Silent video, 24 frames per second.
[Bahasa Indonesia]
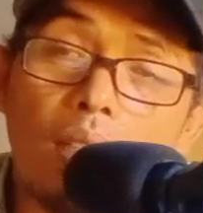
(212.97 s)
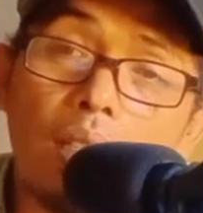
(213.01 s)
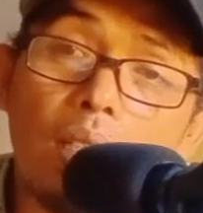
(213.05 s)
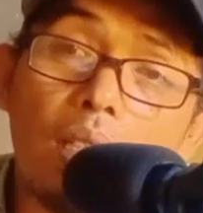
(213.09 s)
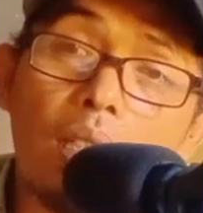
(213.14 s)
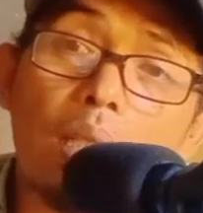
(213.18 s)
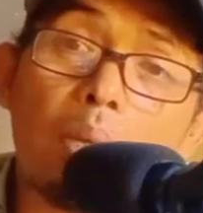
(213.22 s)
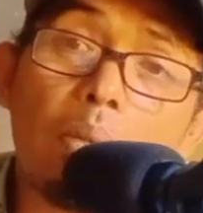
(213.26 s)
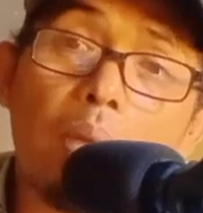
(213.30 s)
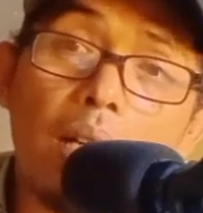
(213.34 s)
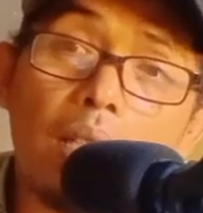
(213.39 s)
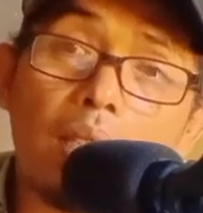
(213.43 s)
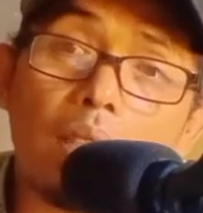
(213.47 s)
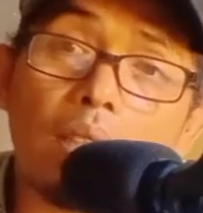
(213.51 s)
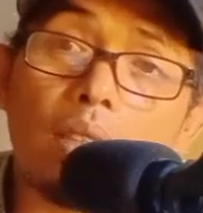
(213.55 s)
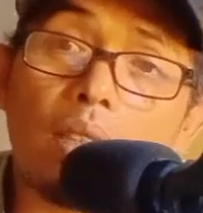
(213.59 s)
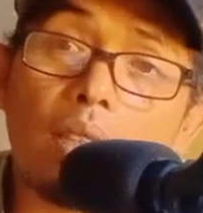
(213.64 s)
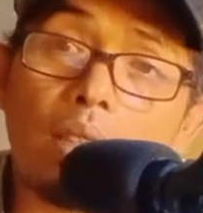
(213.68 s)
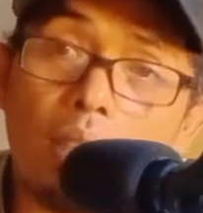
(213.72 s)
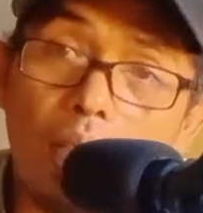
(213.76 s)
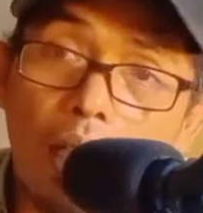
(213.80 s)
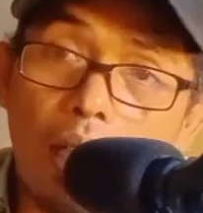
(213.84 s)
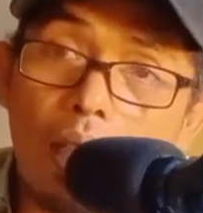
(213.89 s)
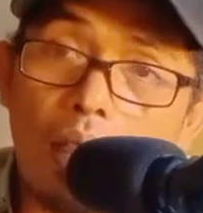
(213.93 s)

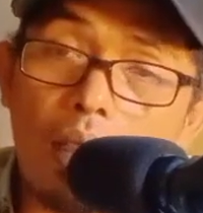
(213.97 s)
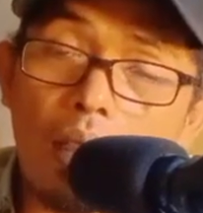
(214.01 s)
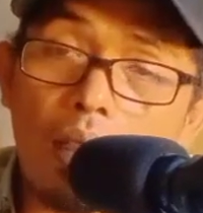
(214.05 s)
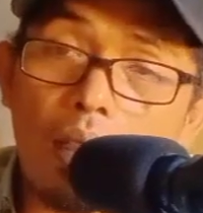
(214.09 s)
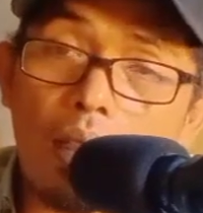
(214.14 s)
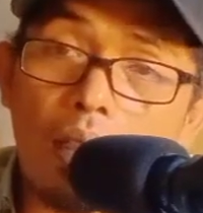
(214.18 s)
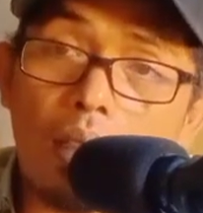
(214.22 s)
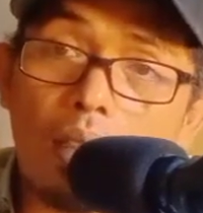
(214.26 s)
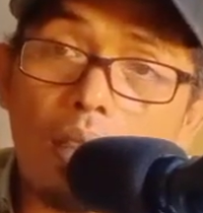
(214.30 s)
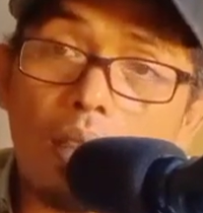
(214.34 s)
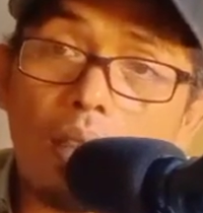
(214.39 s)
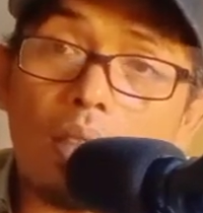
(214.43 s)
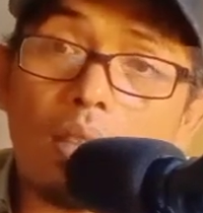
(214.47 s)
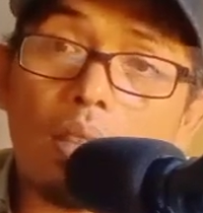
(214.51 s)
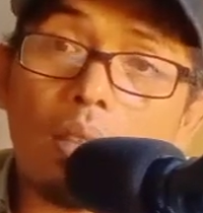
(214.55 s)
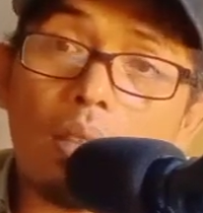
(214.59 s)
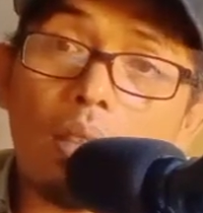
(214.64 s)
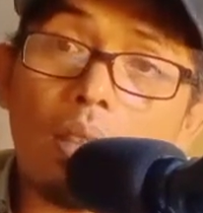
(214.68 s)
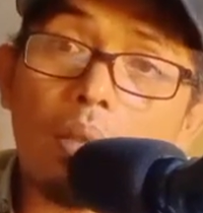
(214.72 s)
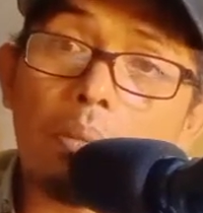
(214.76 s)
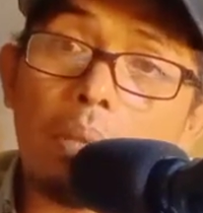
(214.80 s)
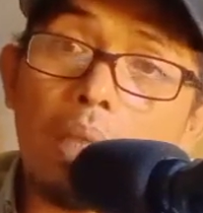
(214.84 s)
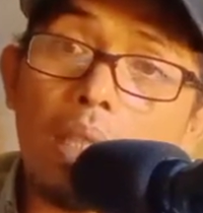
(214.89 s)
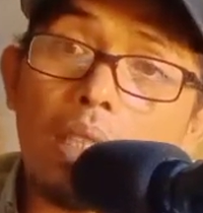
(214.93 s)
5 truk
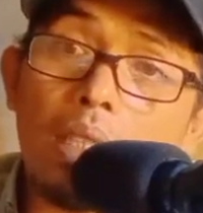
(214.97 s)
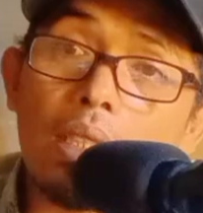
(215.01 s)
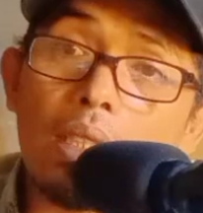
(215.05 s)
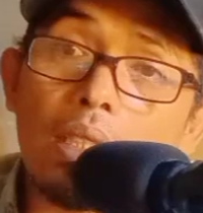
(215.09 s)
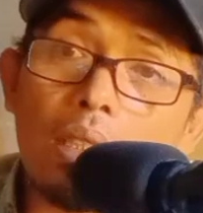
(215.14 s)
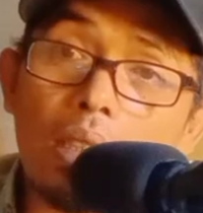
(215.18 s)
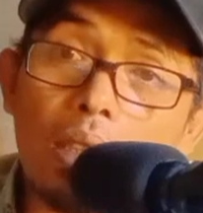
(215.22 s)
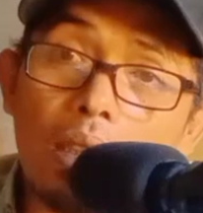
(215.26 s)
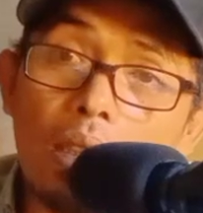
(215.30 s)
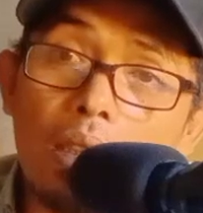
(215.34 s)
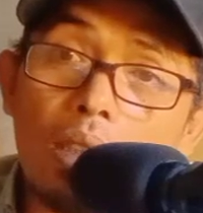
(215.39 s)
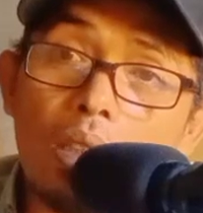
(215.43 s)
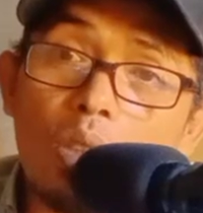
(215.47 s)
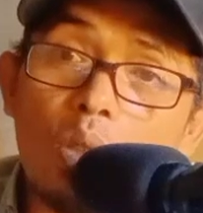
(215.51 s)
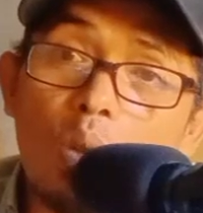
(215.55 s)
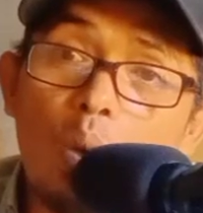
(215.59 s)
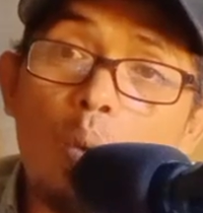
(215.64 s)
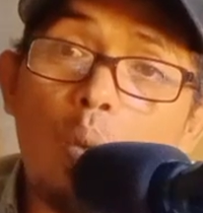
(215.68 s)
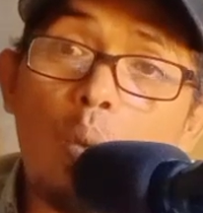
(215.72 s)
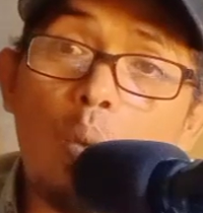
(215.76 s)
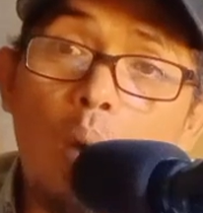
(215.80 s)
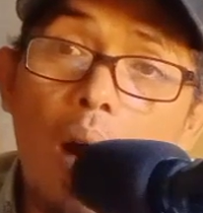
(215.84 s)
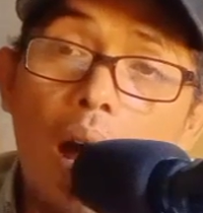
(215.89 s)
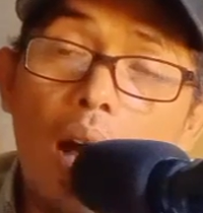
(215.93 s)
berisi
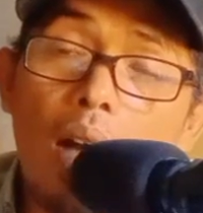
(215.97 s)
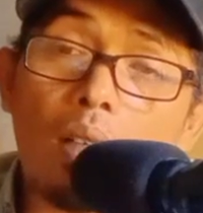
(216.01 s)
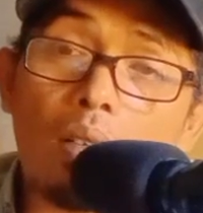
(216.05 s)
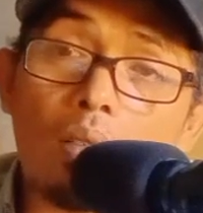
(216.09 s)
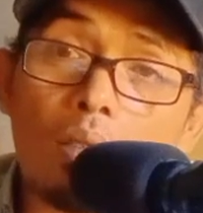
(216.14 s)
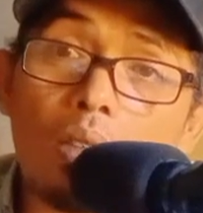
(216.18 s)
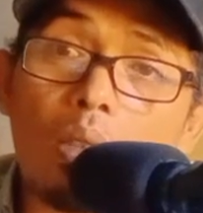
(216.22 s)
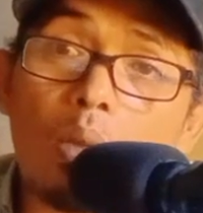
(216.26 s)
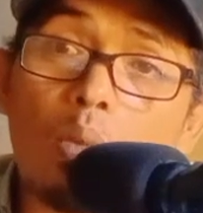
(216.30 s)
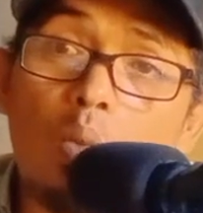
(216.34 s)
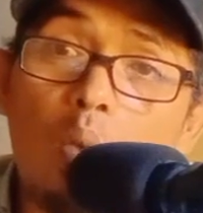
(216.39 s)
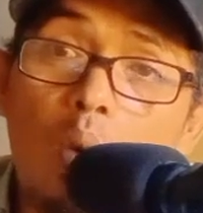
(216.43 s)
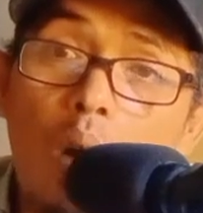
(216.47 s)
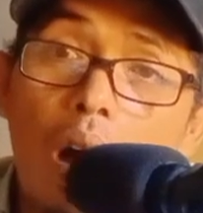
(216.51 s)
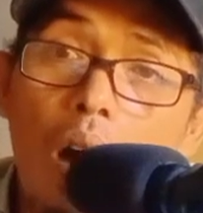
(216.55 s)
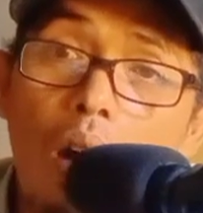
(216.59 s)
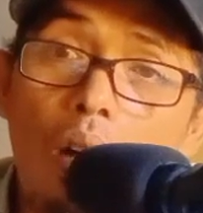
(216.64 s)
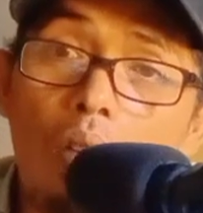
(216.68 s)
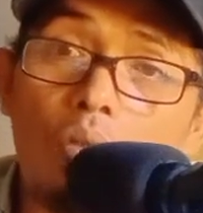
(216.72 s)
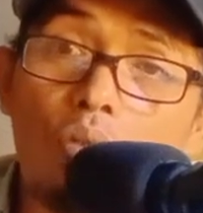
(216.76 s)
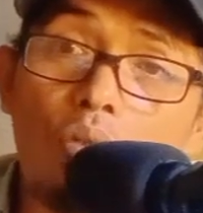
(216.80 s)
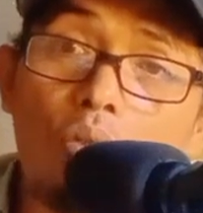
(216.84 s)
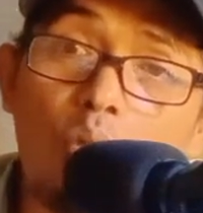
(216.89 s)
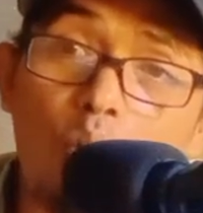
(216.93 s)
uang semua
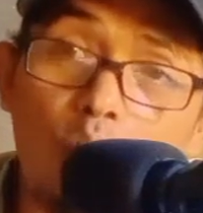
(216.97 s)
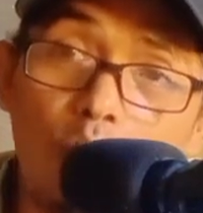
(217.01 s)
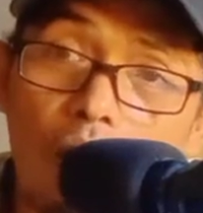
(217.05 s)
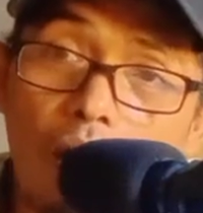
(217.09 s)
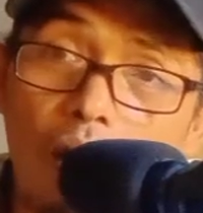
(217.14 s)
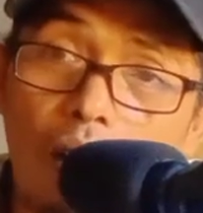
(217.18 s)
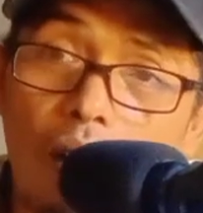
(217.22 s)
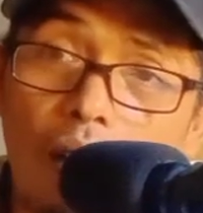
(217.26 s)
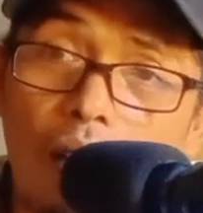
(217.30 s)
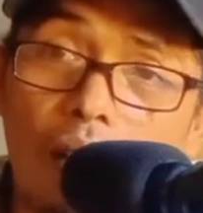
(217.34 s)
full.